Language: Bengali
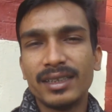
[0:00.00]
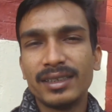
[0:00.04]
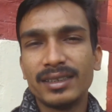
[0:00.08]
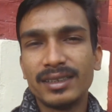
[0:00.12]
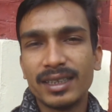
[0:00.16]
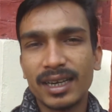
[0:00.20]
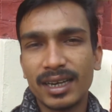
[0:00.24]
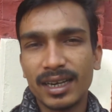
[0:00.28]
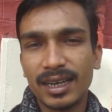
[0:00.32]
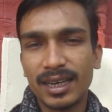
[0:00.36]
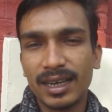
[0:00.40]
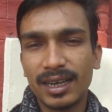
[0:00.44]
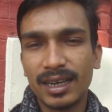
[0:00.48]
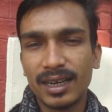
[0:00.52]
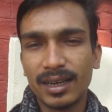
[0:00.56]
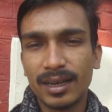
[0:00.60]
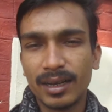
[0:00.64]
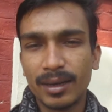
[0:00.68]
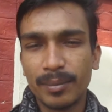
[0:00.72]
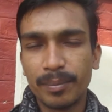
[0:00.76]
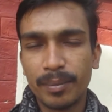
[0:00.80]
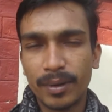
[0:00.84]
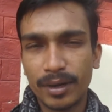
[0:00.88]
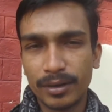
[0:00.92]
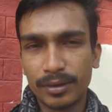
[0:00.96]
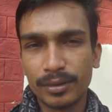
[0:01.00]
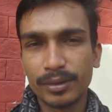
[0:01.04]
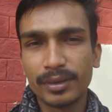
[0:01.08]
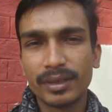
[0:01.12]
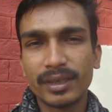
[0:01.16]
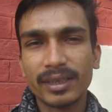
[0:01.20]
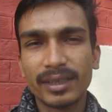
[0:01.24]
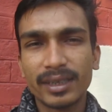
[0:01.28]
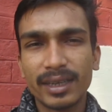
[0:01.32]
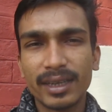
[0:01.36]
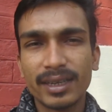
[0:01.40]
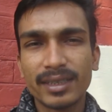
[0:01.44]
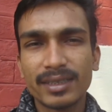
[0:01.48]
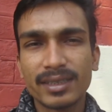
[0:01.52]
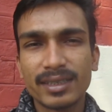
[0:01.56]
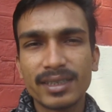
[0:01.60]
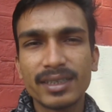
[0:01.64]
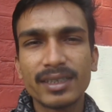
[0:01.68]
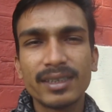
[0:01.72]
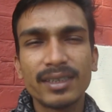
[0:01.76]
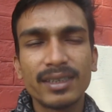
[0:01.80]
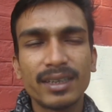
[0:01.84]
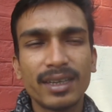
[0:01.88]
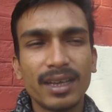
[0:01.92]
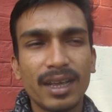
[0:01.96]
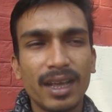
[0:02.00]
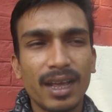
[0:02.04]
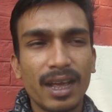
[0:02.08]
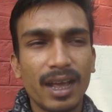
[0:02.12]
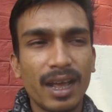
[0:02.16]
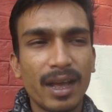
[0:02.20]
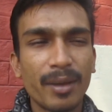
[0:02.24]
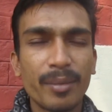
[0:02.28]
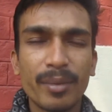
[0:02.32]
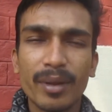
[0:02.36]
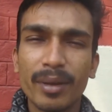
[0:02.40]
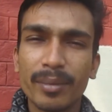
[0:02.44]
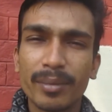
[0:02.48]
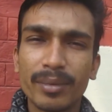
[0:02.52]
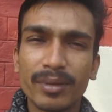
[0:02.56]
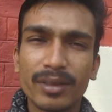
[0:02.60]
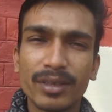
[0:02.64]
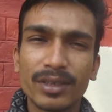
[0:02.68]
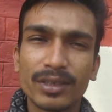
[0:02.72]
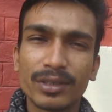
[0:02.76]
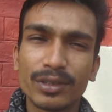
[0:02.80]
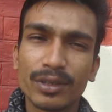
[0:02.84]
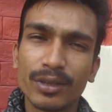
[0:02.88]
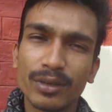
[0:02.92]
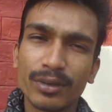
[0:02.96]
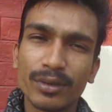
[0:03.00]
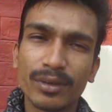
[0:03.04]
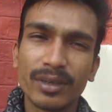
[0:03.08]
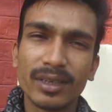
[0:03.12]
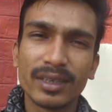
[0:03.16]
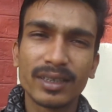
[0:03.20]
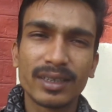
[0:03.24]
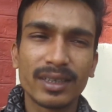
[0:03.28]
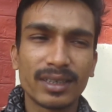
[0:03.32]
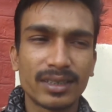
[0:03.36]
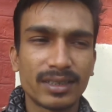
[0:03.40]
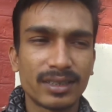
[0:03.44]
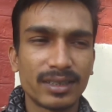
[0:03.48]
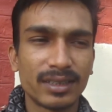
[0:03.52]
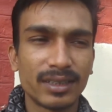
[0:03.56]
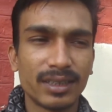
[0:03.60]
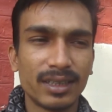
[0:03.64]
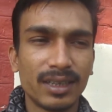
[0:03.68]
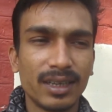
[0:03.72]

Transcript: যারা পাঠকেরা আছেন আমি আপনাদের সকলের কাছে